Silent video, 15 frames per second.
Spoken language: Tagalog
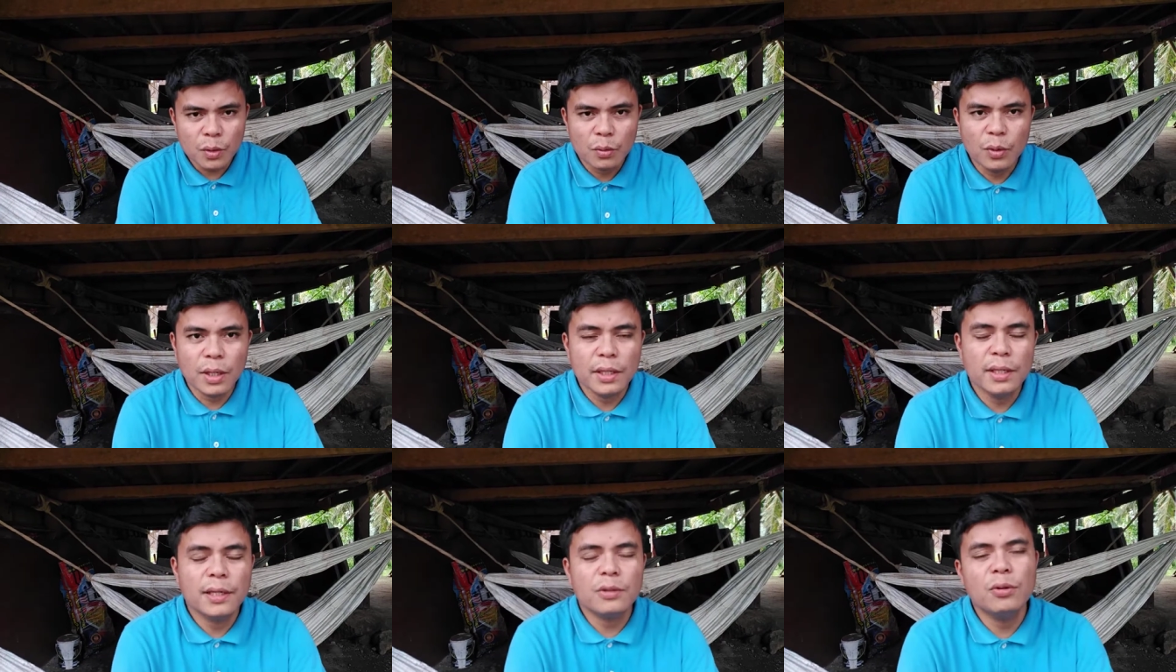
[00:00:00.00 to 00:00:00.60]
ug ang
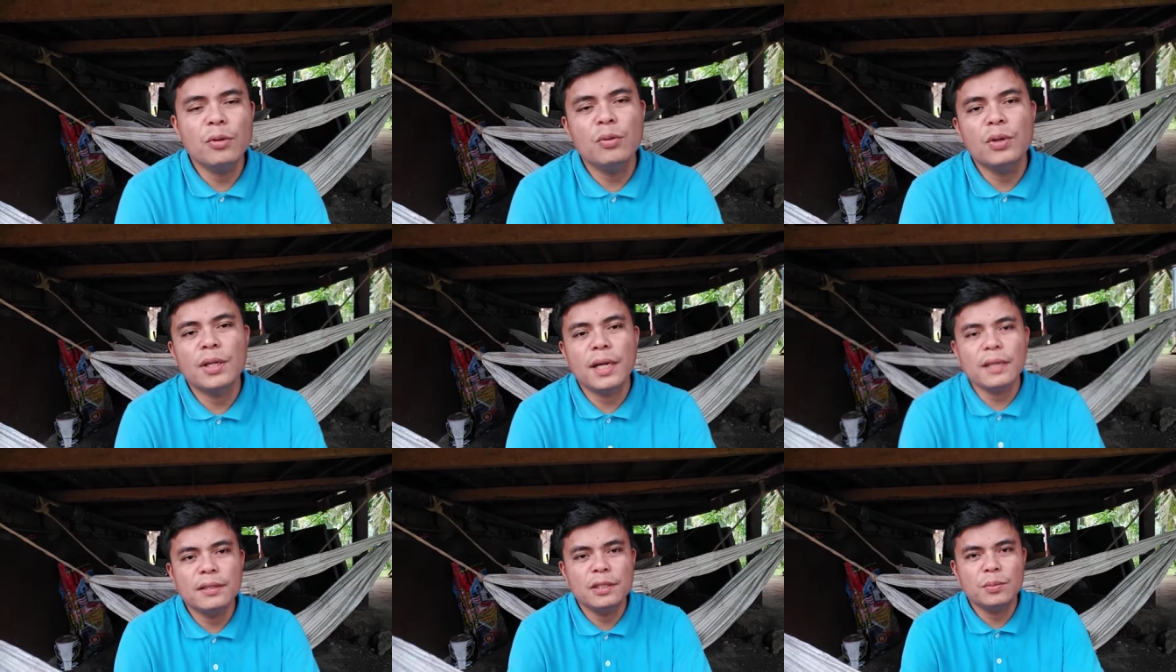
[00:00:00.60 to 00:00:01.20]
ikatulong nga
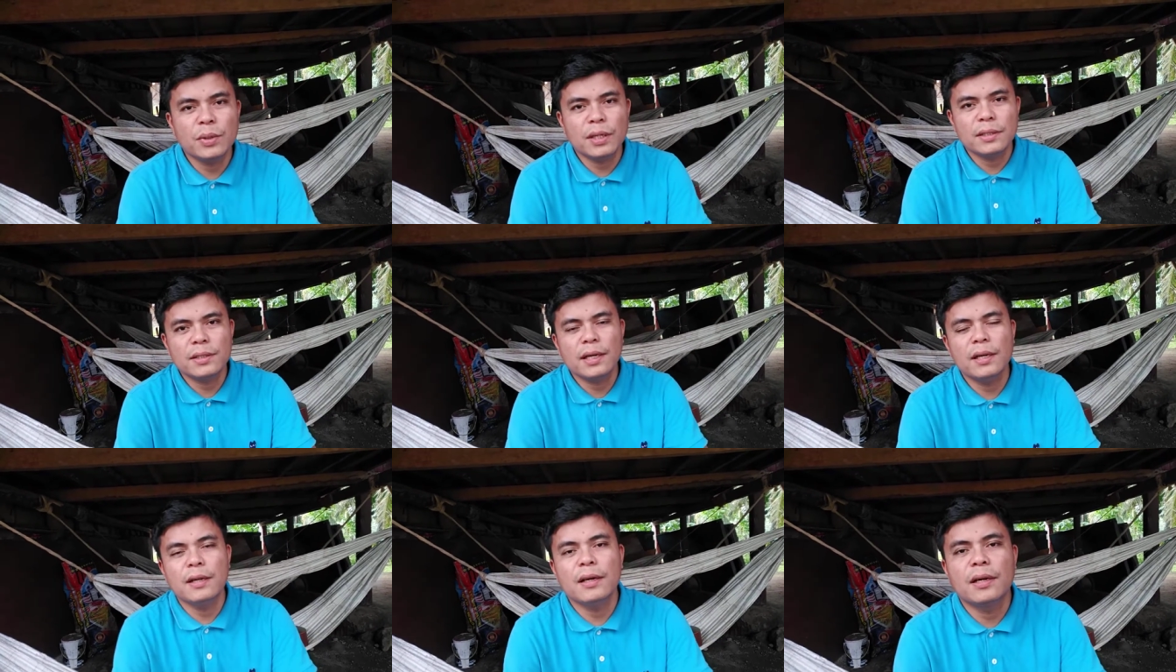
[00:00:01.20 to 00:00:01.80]
klase
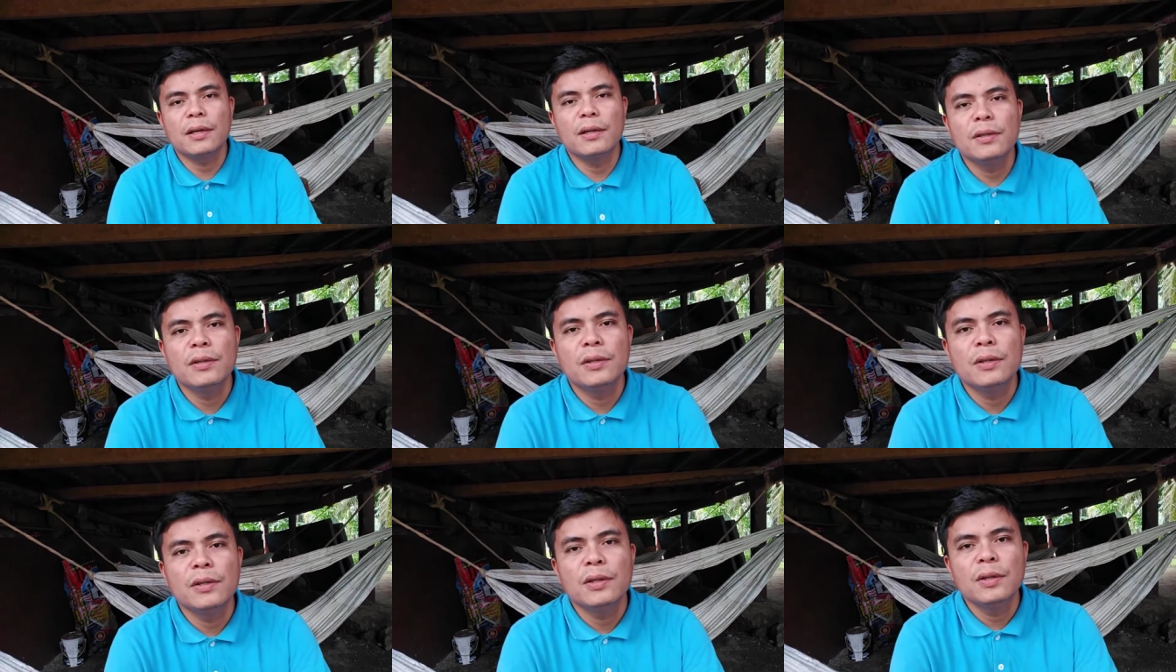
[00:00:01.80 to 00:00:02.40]
makasala
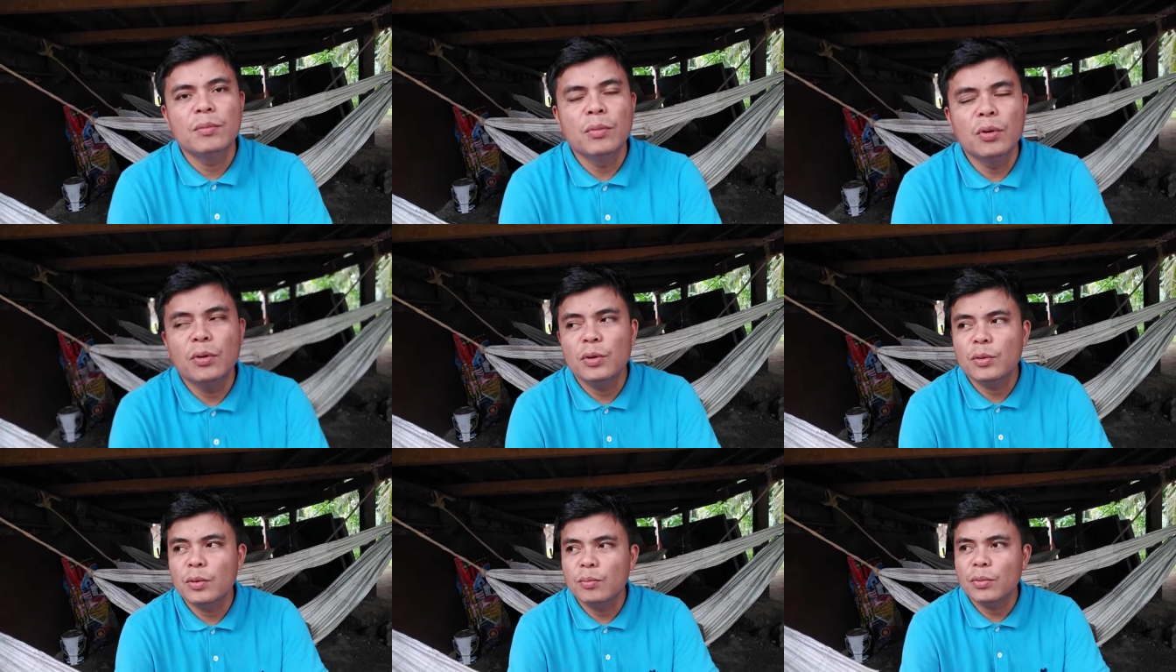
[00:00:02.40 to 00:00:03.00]

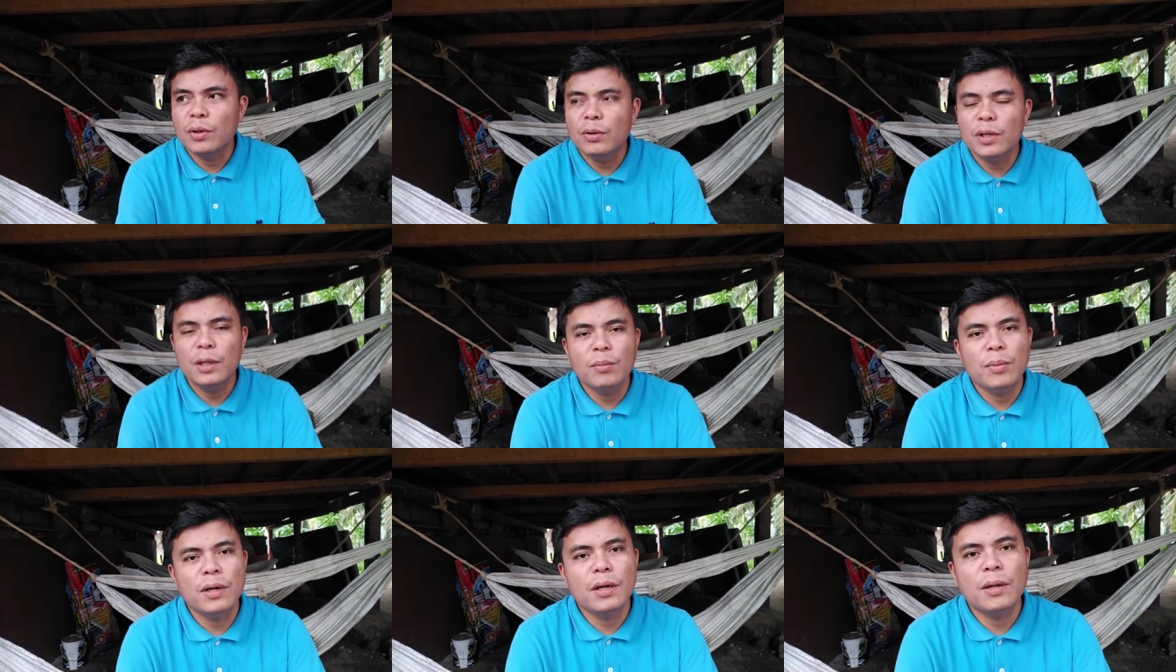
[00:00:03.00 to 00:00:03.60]
mao maoning
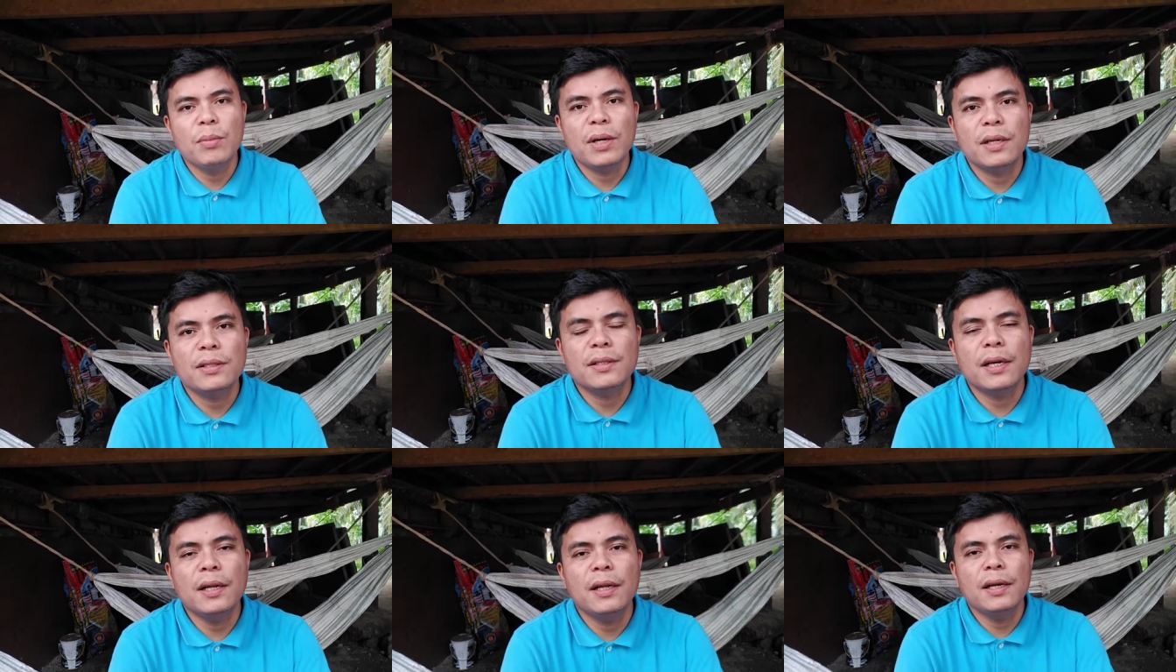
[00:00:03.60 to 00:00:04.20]
mga
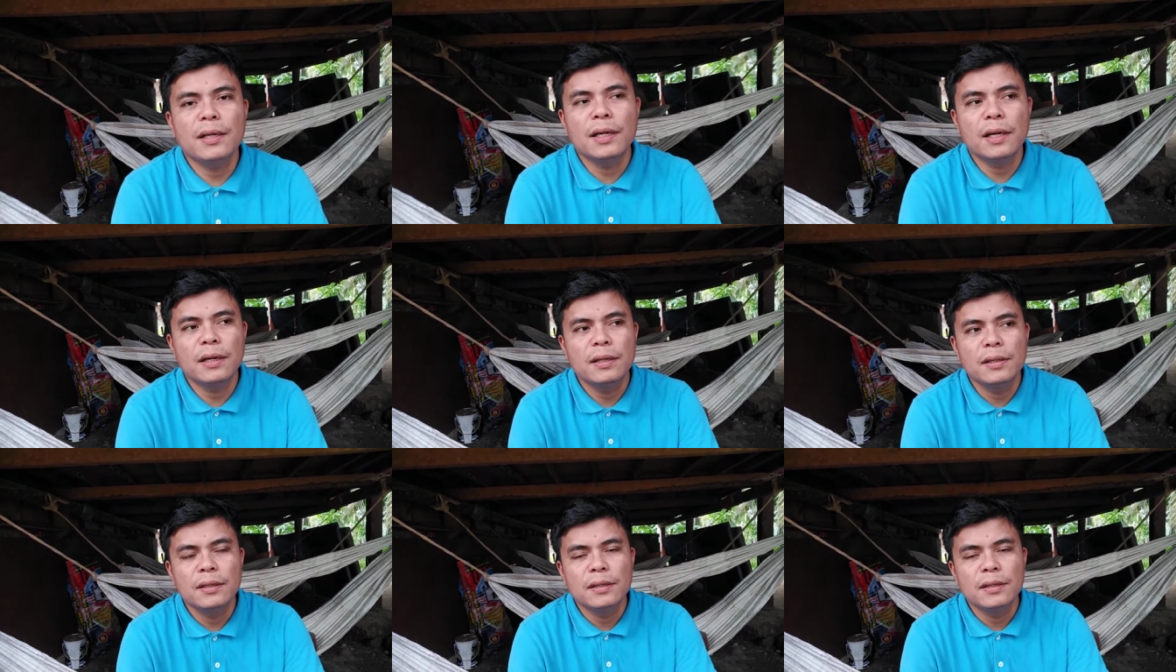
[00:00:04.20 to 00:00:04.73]
makasala nga